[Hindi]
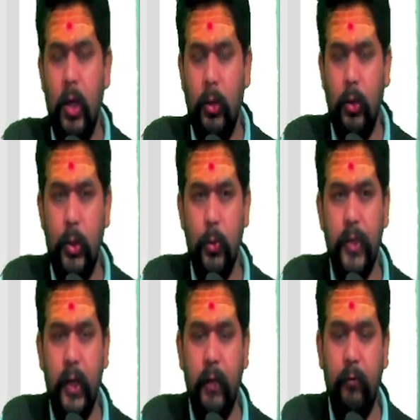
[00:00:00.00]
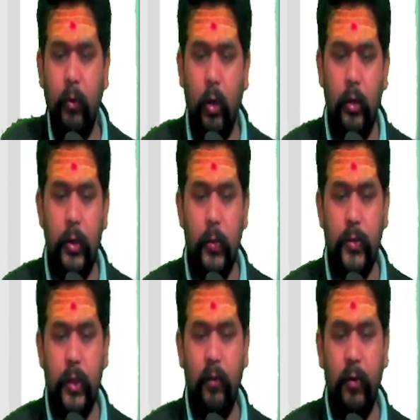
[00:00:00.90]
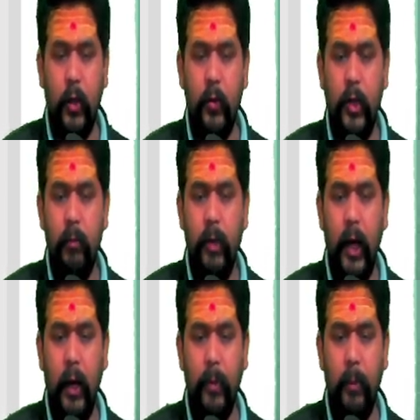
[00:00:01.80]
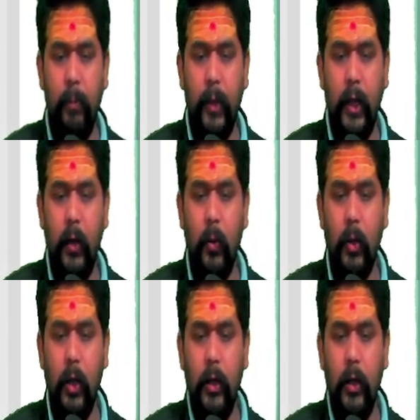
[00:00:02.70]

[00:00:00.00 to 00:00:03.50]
तो यूज़र यूज़र ऑफ अकाउंटिंग में आपने पढ़ा होगा कि